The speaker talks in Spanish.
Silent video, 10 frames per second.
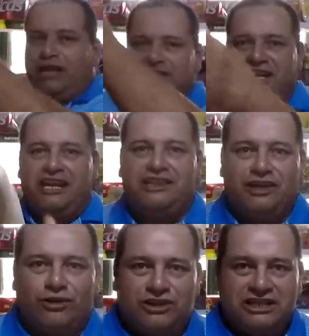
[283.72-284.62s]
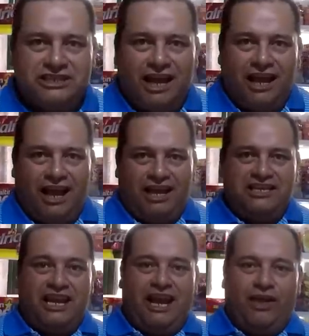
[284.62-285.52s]
una excelente noticia. Ha
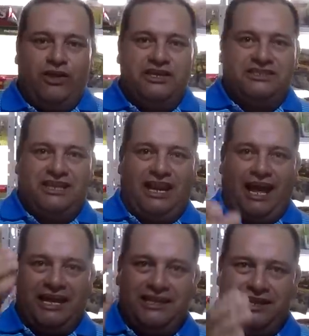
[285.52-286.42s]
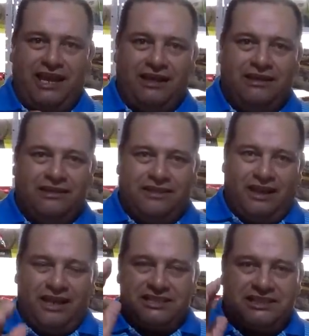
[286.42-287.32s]
llegado desde la India,
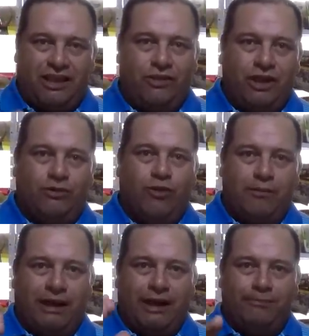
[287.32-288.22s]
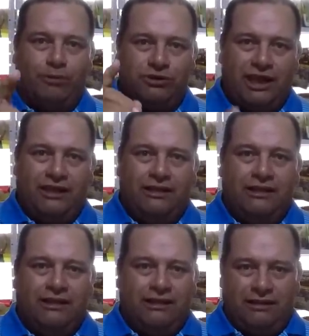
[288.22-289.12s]
del estado de Guamalaputa.
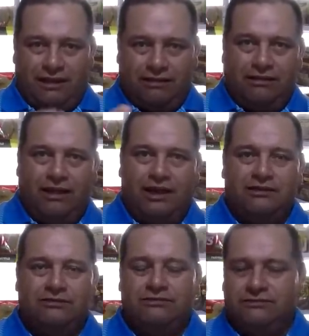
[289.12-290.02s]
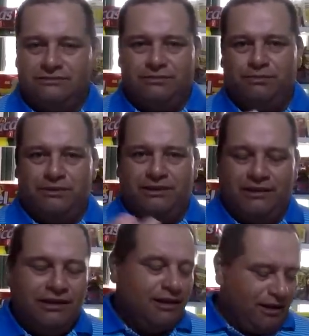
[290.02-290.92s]
No, no, no, no, ah. no. no.
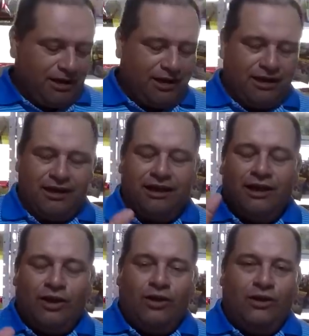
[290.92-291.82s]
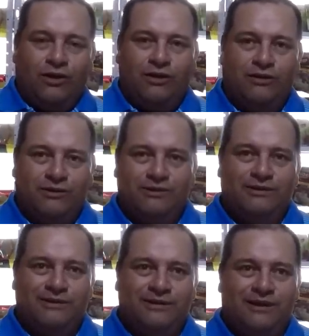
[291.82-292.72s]
Eh,
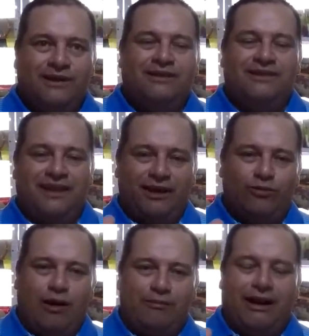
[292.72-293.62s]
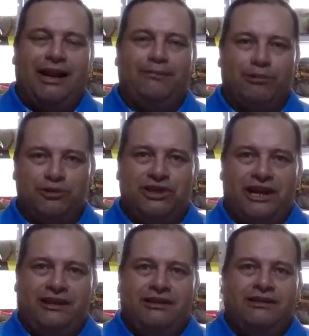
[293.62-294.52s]
Guamalaputra. De
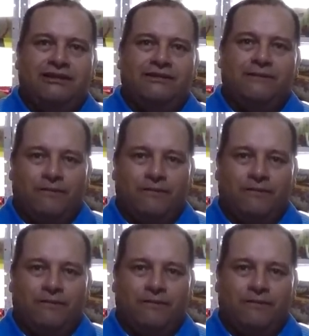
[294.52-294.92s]
Guamalaputra. No, pero entonces